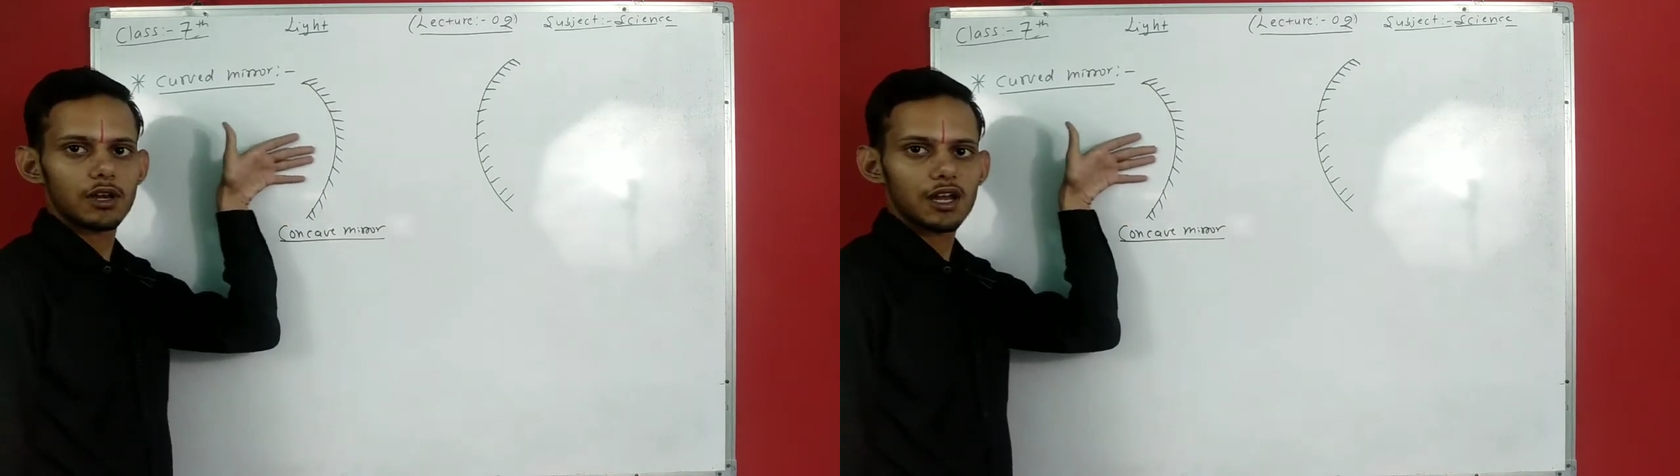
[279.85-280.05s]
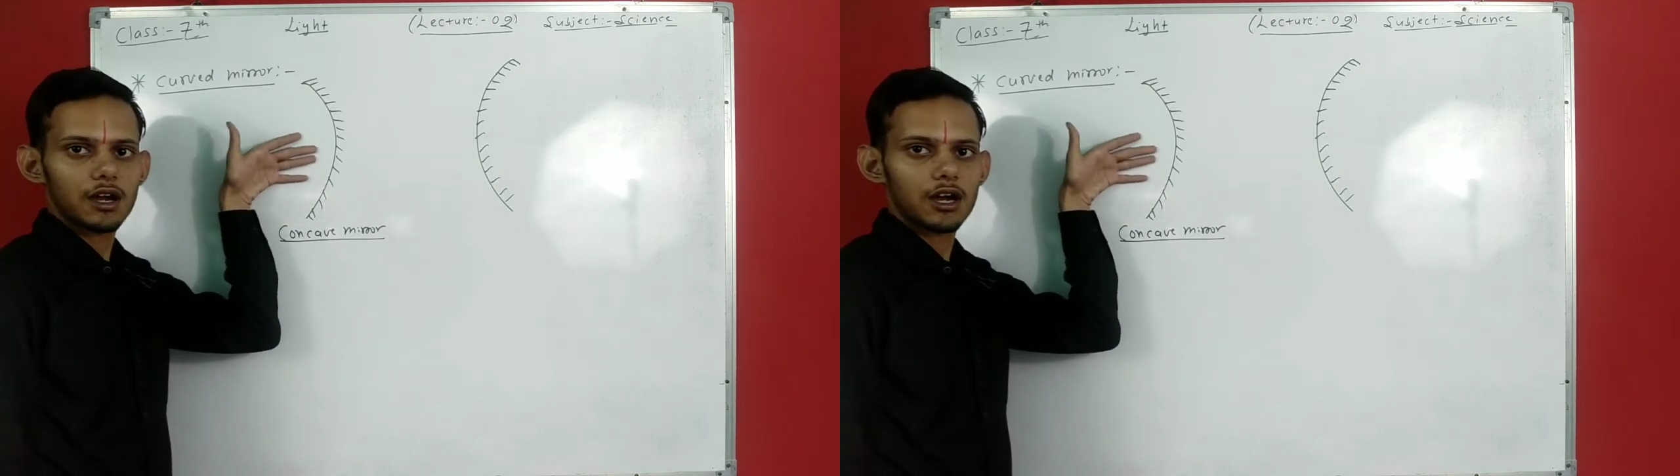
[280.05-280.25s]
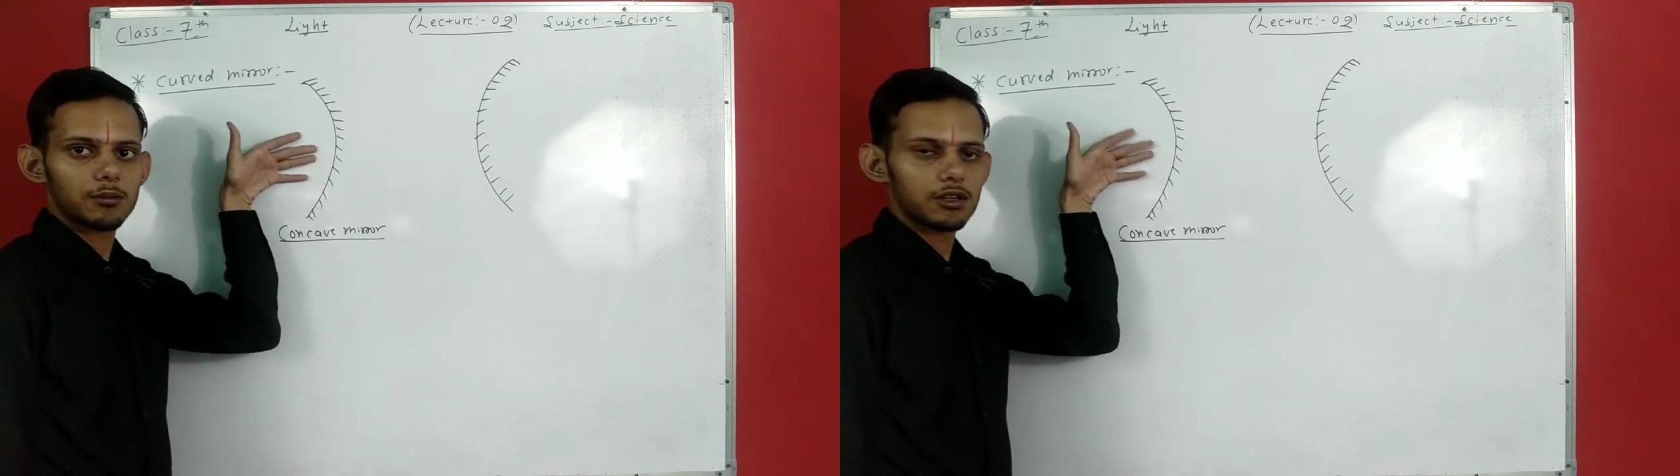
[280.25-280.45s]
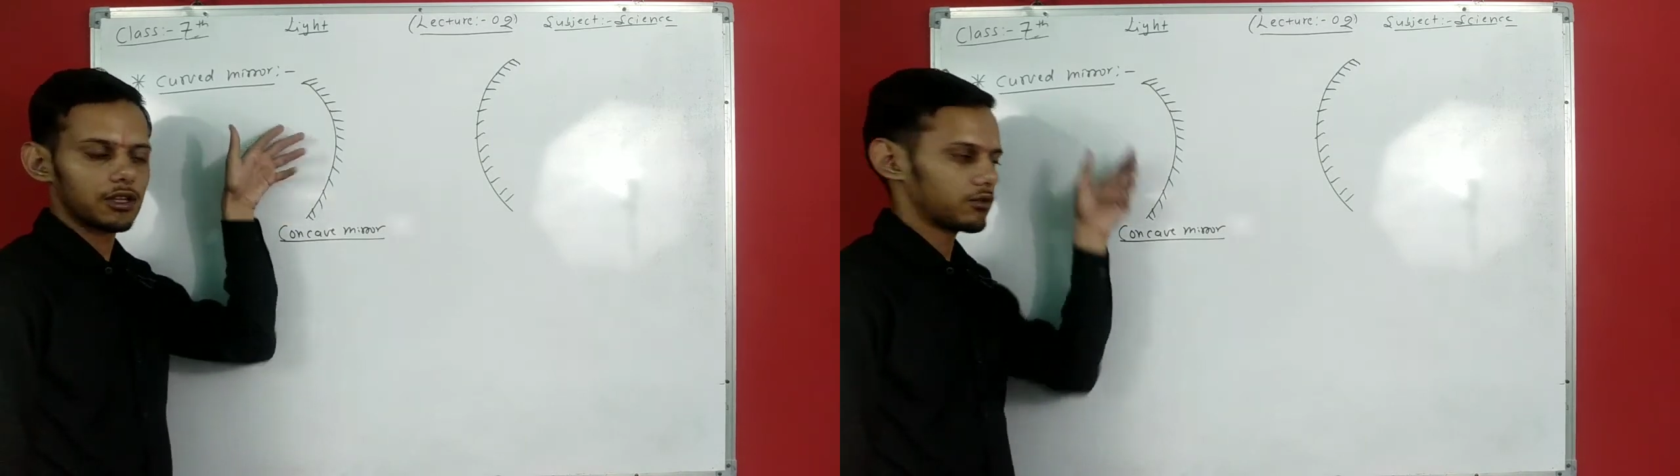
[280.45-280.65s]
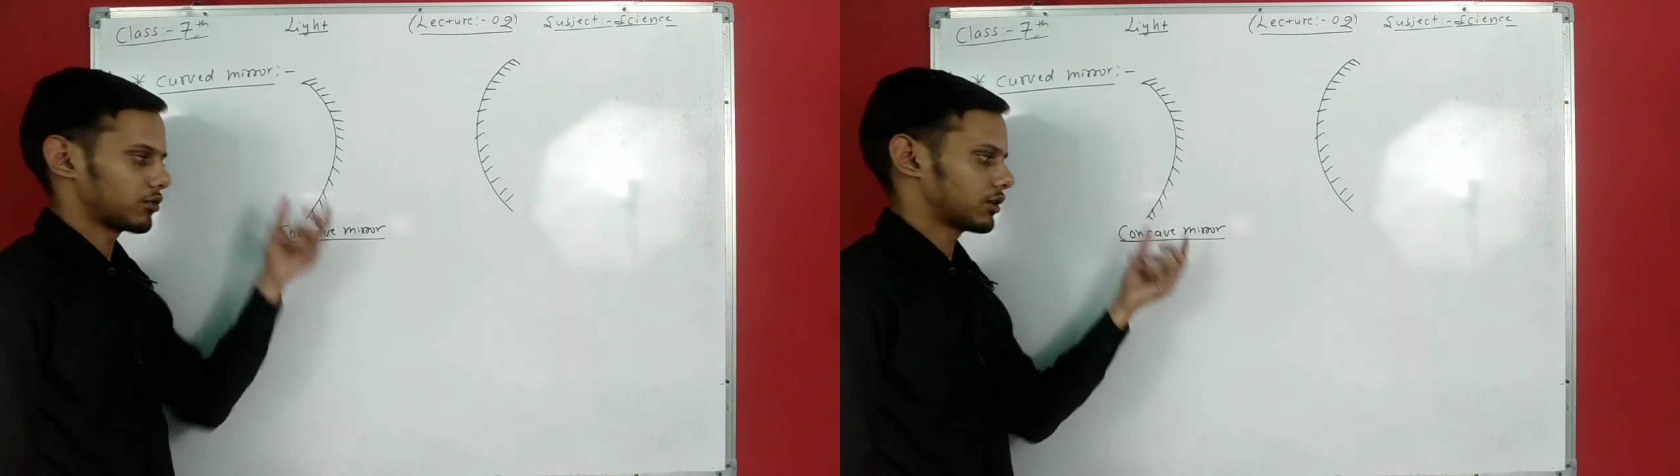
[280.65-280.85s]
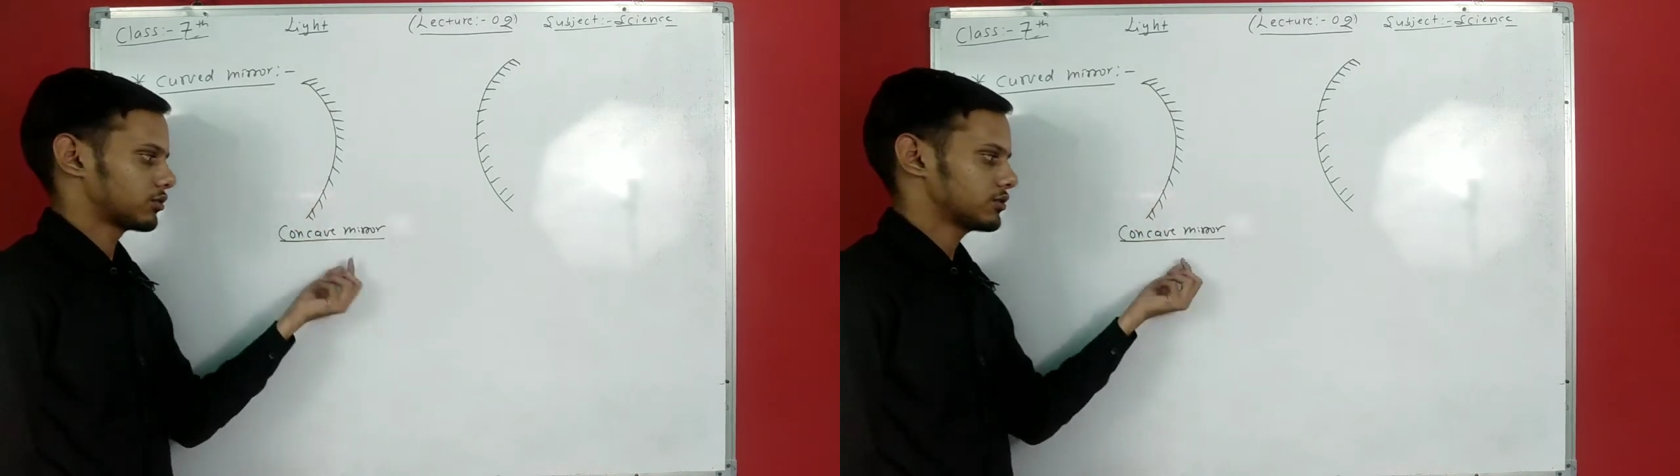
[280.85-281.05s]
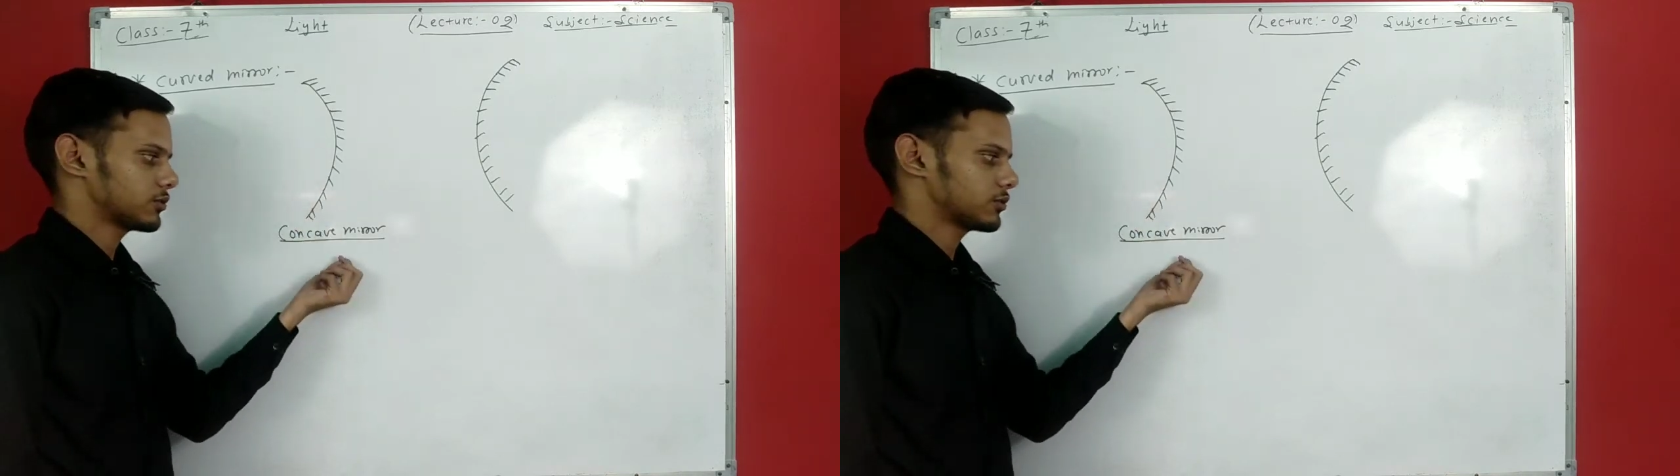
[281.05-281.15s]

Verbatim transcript: वाले आकार में देखोगे तो